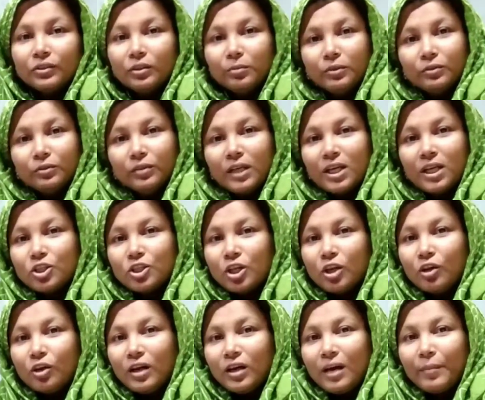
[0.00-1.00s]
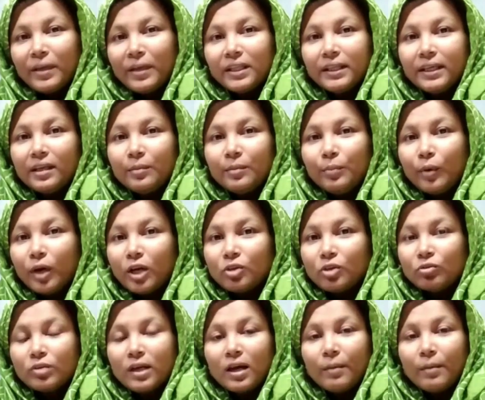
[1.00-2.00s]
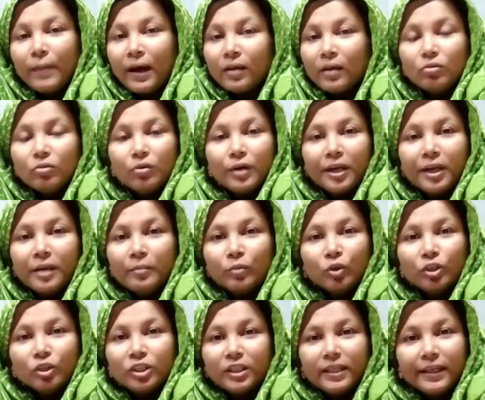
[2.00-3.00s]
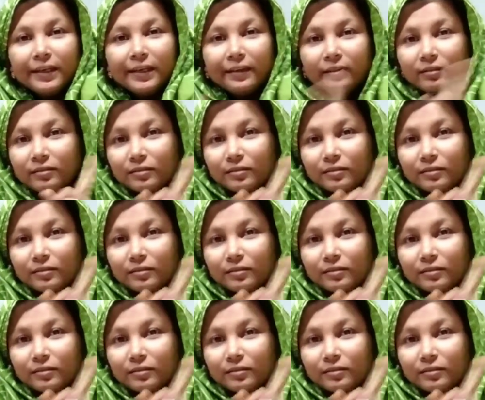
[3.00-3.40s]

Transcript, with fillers: তো বন্ধুরা চলো আমাদের পড়াশোনা ভালো করে মন দিয়ে